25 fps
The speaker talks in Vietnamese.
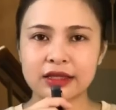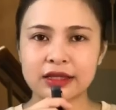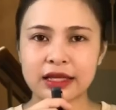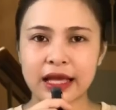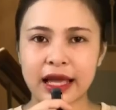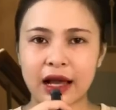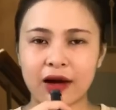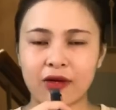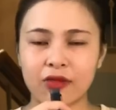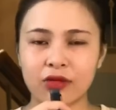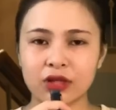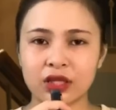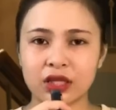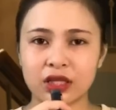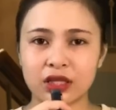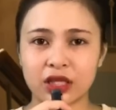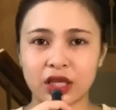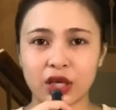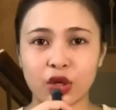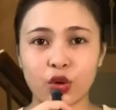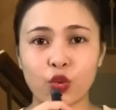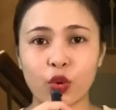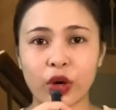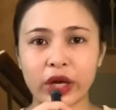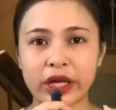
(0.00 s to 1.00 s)
sau thì
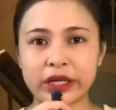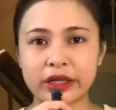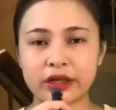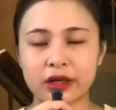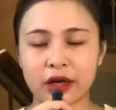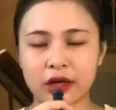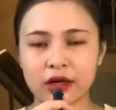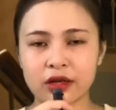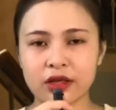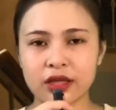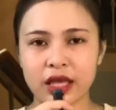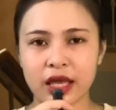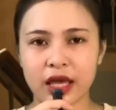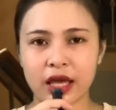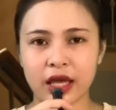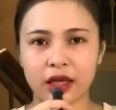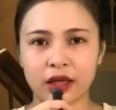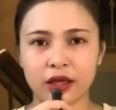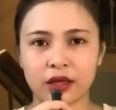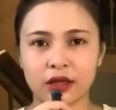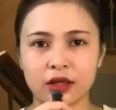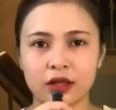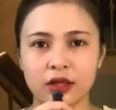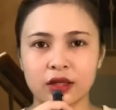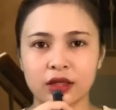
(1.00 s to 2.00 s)
chị quay trở
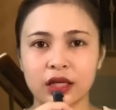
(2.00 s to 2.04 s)
về.